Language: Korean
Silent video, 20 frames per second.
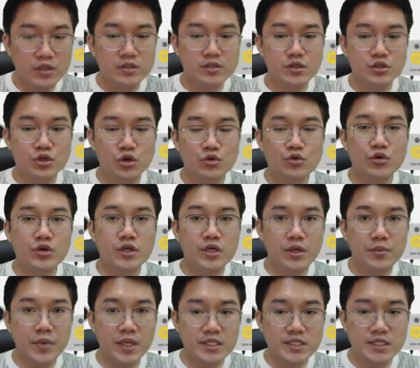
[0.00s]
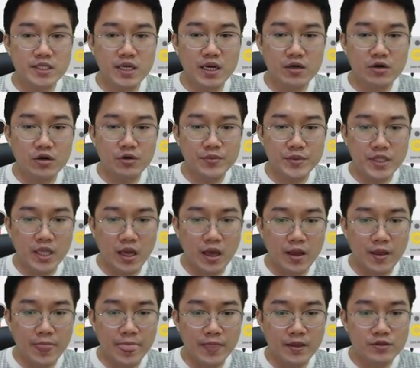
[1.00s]
그래서 저도 이렇게 배치를 할
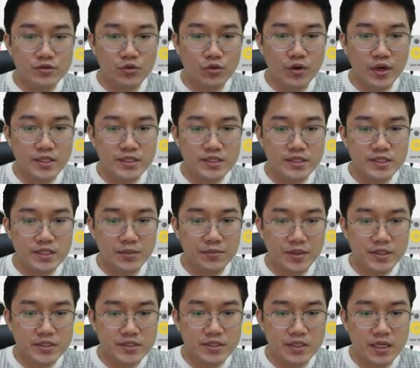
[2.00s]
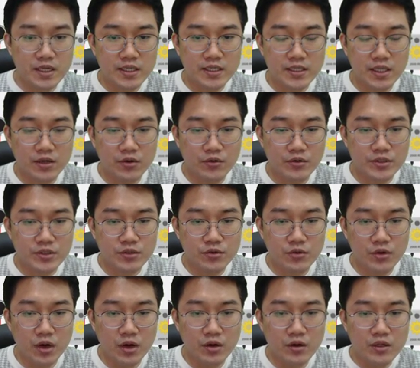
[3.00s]
겁니다 똑같이 이제 배치를 하게 될
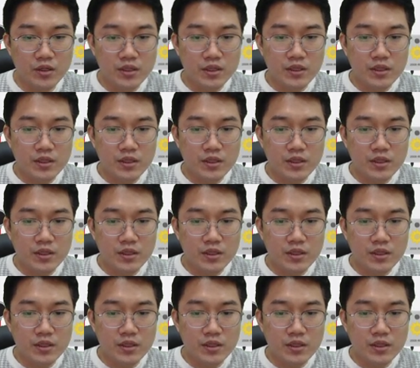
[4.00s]
것이고요